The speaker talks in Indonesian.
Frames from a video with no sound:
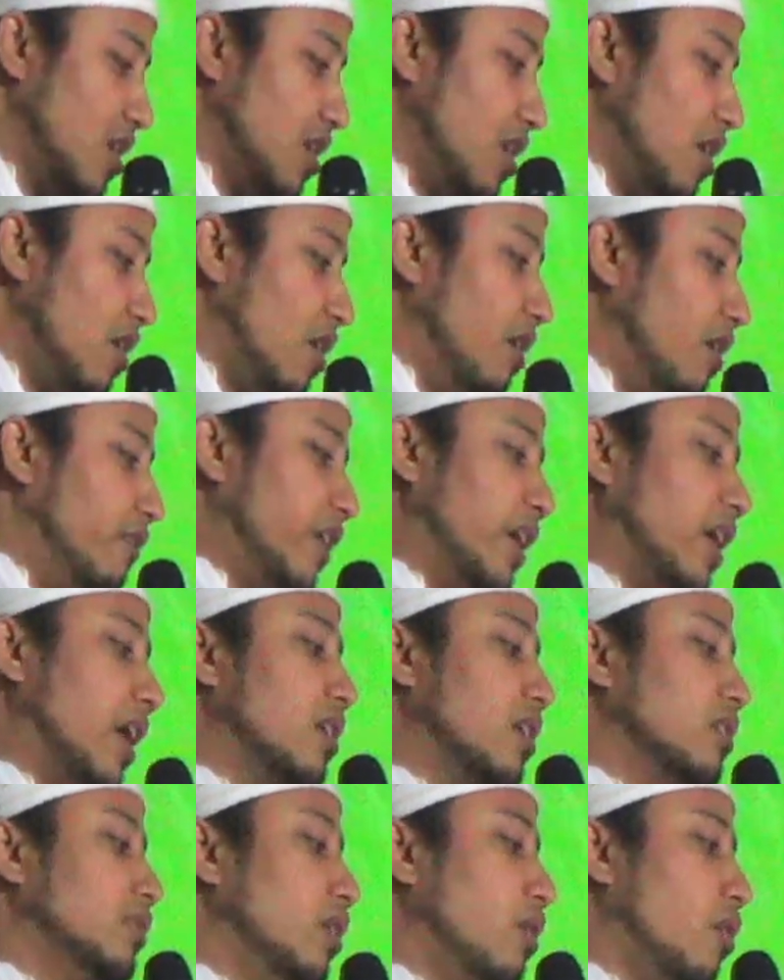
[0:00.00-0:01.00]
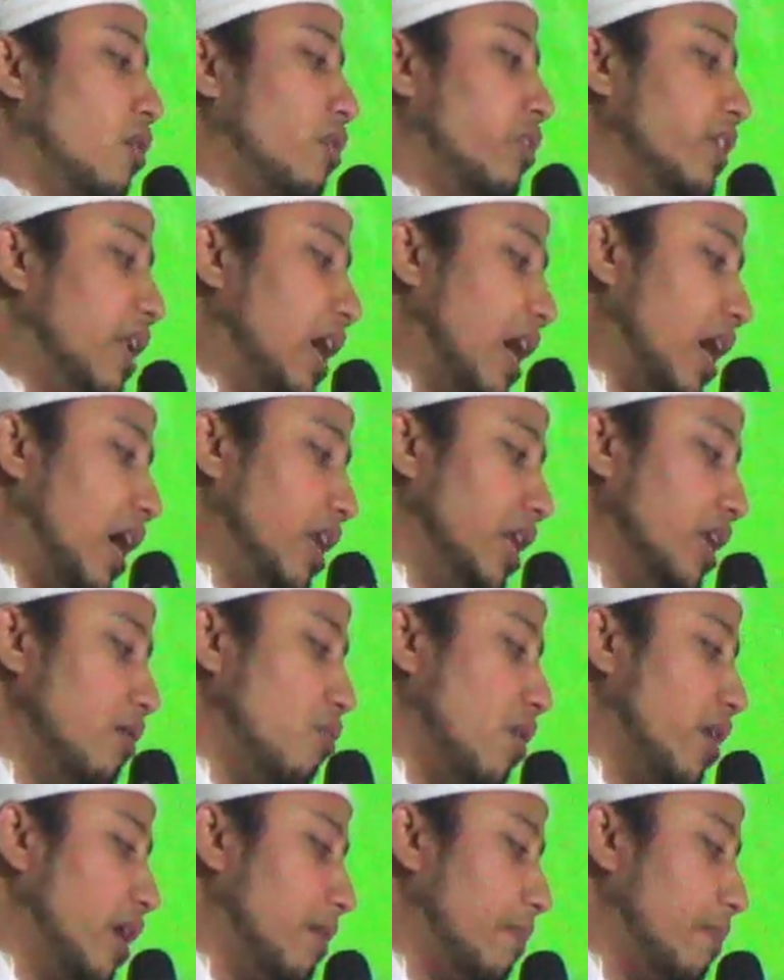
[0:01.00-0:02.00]
Fayarji uthnani wa
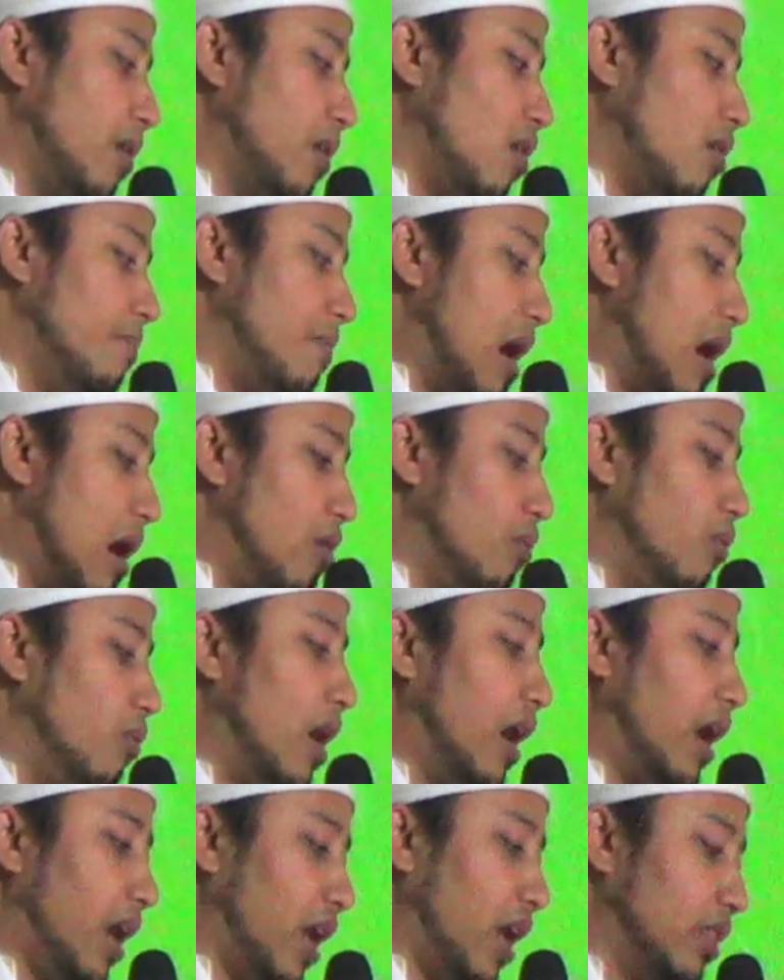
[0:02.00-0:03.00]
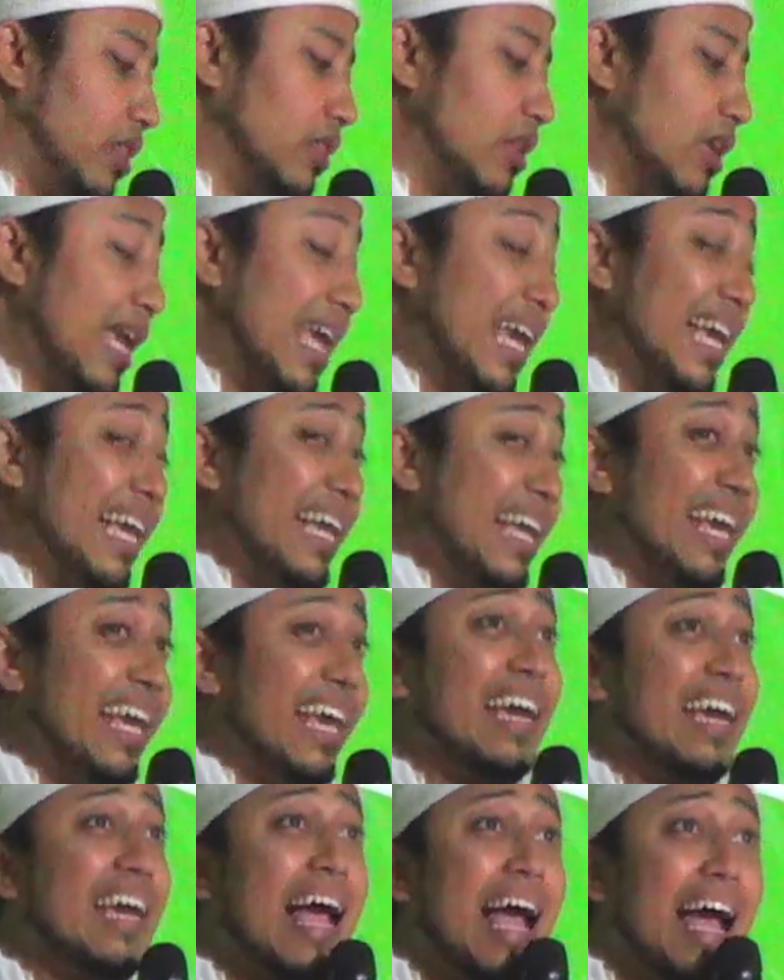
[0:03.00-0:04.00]
yabqa wahid.
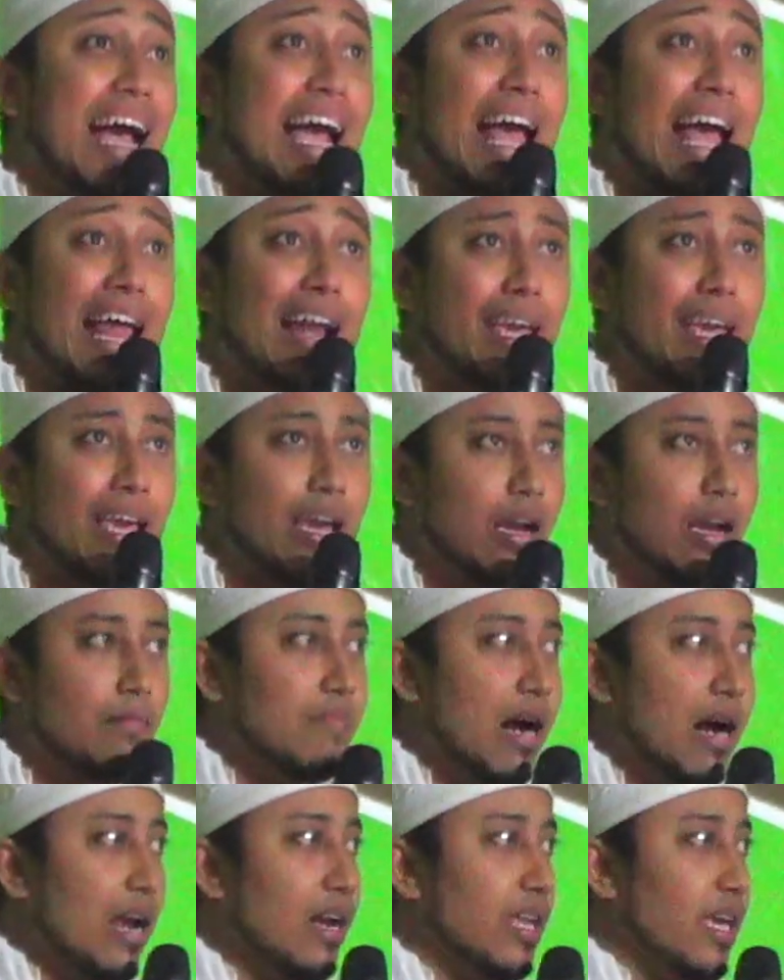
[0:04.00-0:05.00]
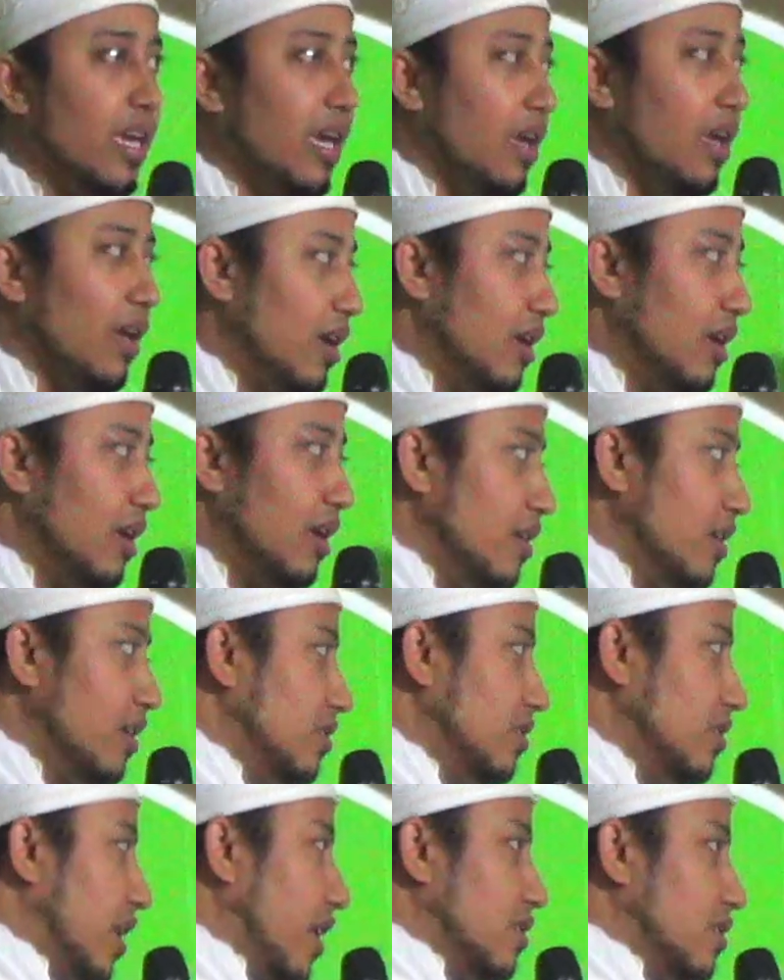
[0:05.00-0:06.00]
Engkang kalih kembali
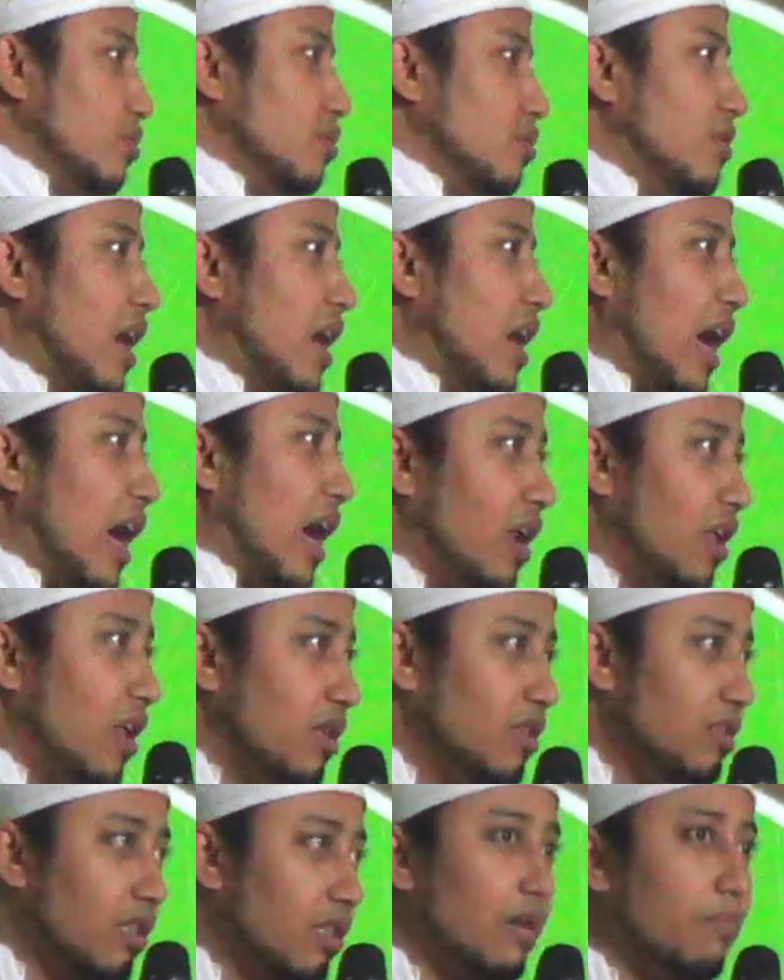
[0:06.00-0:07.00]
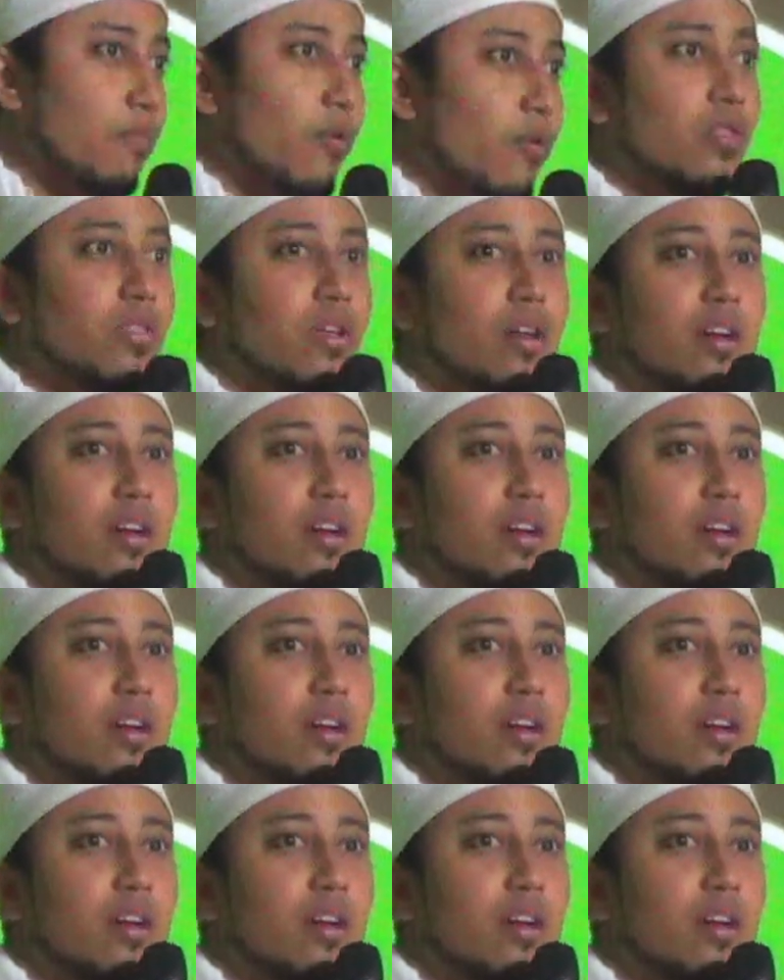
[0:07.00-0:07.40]
sing setunggal tetap wonten